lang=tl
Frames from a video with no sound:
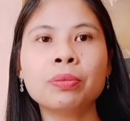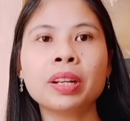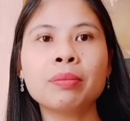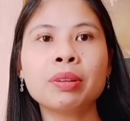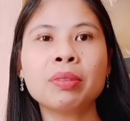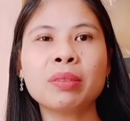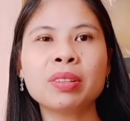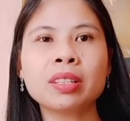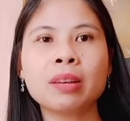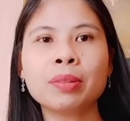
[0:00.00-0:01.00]
Maraming maraming
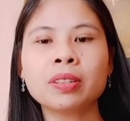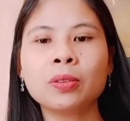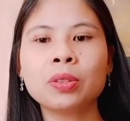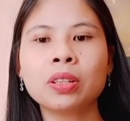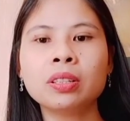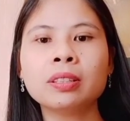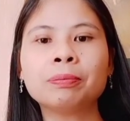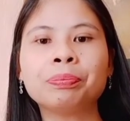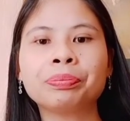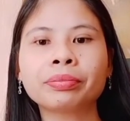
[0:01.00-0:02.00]
salamat sa iyo, sis.
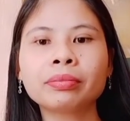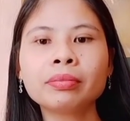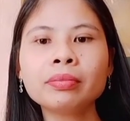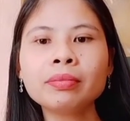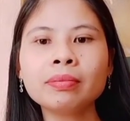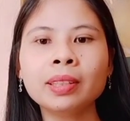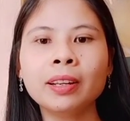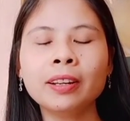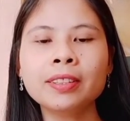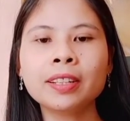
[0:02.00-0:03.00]

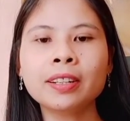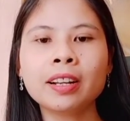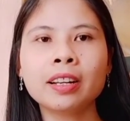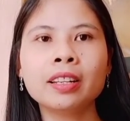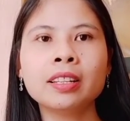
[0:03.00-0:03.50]
At saka